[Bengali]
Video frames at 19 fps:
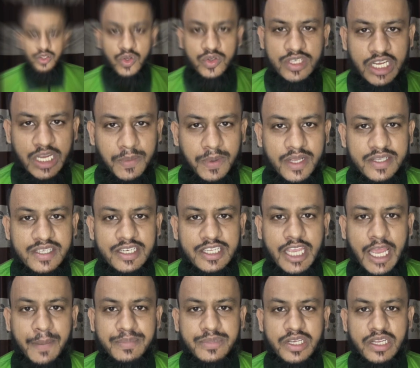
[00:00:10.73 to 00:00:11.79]
তো সাকিব হাসান
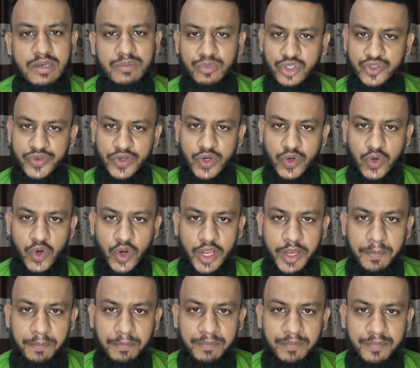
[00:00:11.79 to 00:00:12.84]
ক্যাপ্টেন মুশফিকুর
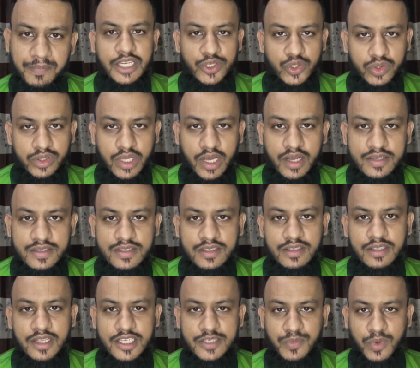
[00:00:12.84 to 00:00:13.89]
রহিম রিজুন দাস
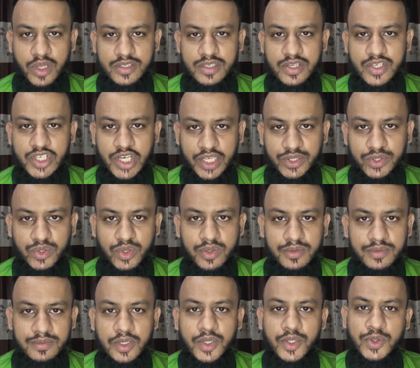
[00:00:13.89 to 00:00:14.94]
নাজমুল হাসান শান্ত
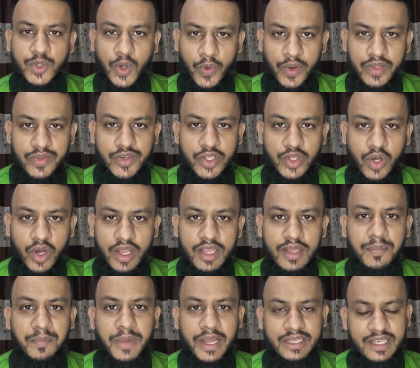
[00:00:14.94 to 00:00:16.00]
তহিদ হৃদয়
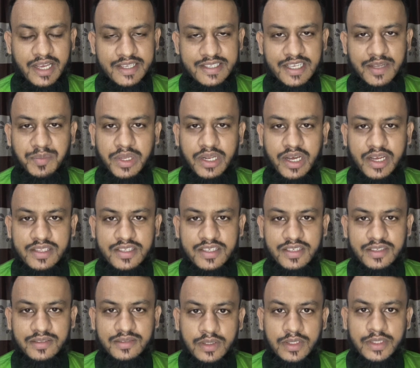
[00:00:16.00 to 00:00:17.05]
মেহদি হাসান মিরাজ
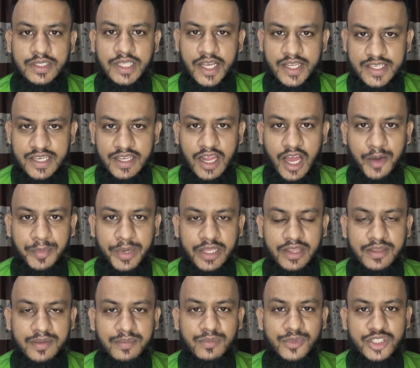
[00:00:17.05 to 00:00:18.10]
তাসকিন আহমেদ
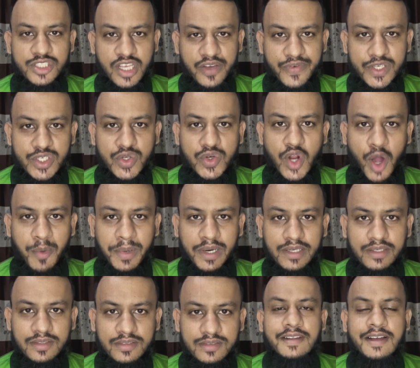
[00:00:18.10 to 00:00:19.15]
মুস্তাফিজুর রহমান
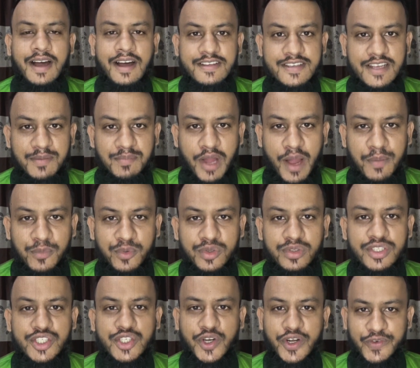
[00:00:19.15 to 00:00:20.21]
হাসান
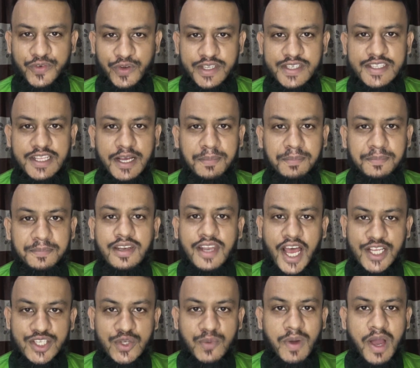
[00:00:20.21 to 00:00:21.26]
মাহমুদ শরীফুল ইসলাম
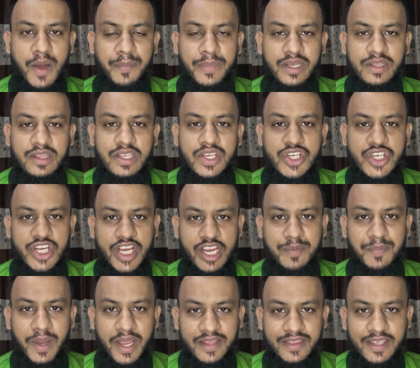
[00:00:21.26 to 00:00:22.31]
নাসুম আহমেদ শেখ
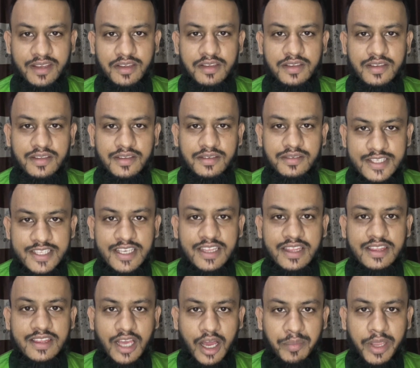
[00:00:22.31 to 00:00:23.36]
মেহেদি জিন
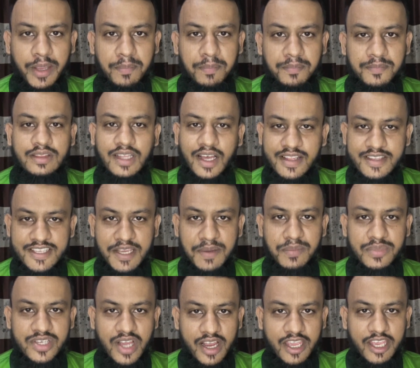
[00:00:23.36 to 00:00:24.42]
তামিম তানজিম
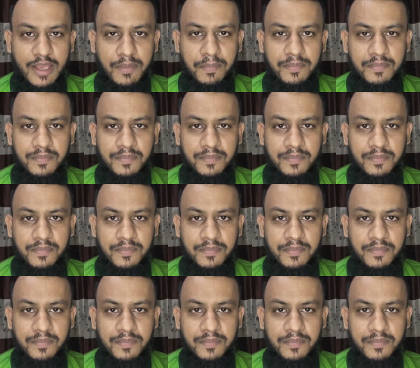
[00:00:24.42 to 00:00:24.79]
সাকিব